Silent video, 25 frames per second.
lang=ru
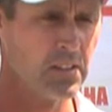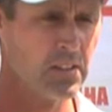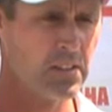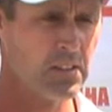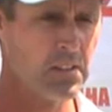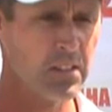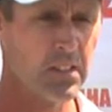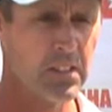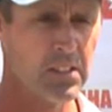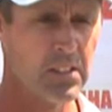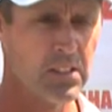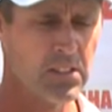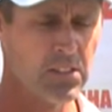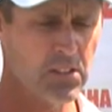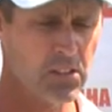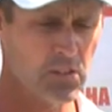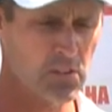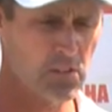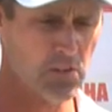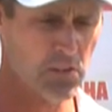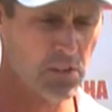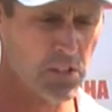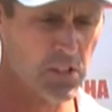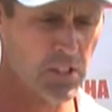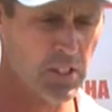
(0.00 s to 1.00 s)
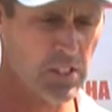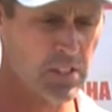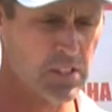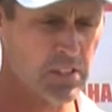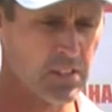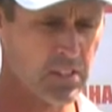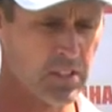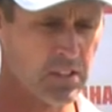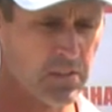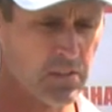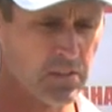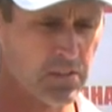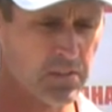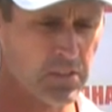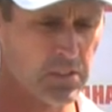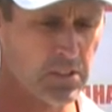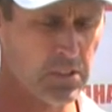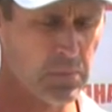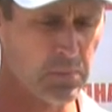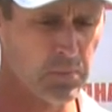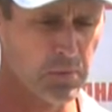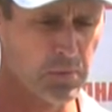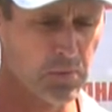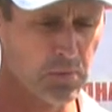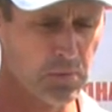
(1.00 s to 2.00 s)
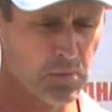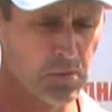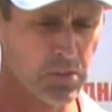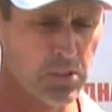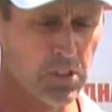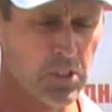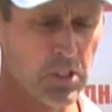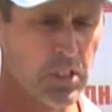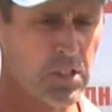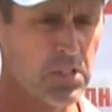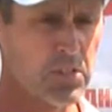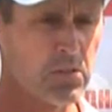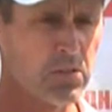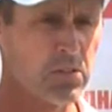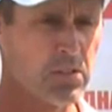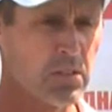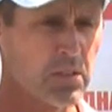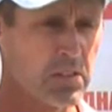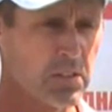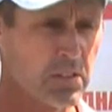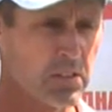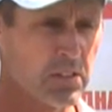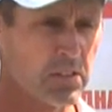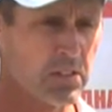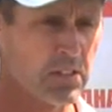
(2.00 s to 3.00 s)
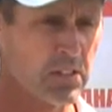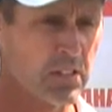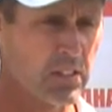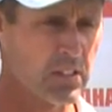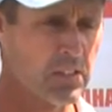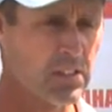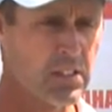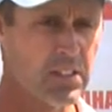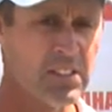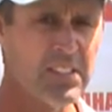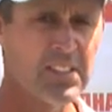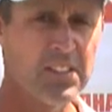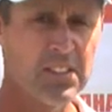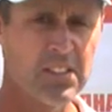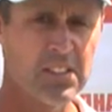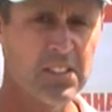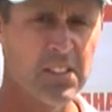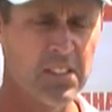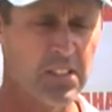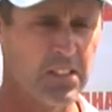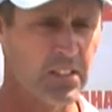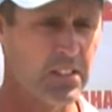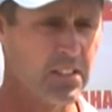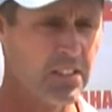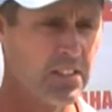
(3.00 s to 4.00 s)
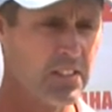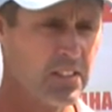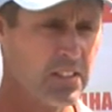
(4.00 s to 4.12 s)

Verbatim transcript: Я езжу часто в степную часть страны, нет рек.